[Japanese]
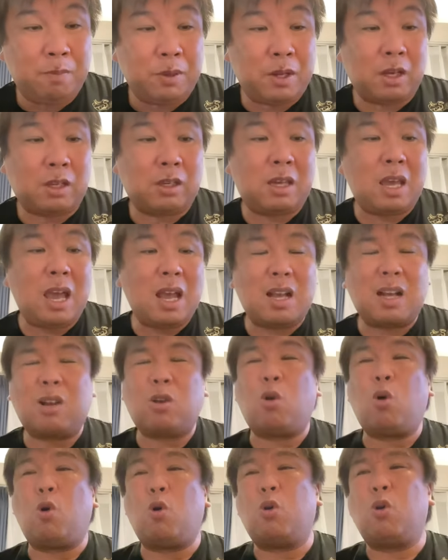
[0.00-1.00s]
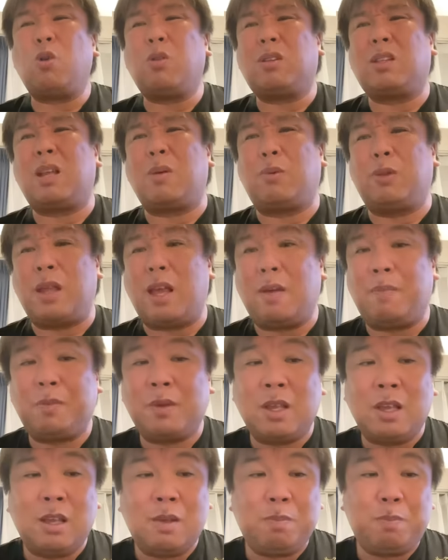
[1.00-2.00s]
だ結構ロッテもね、
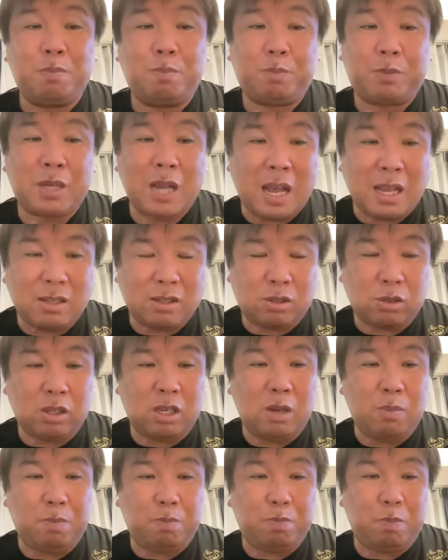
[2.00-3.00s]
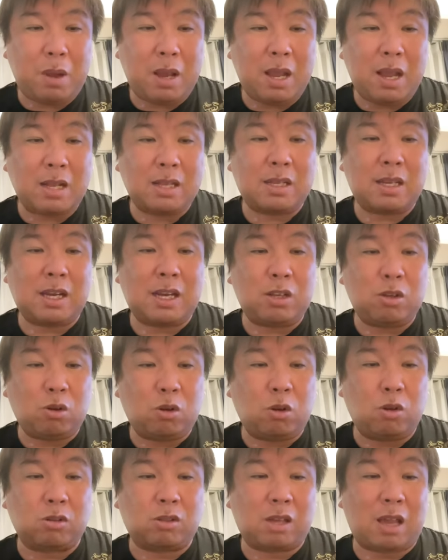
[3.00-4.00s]
チャンスいっぱいあったけ
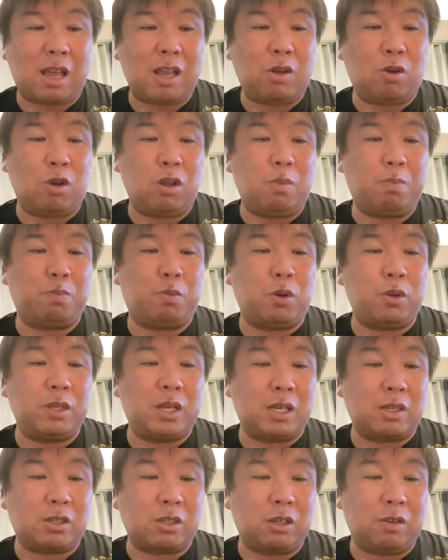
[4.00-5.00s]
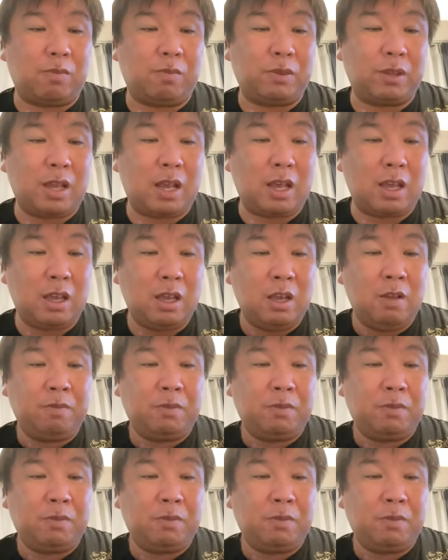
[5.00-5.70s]
ど、最後一本でつ。ね。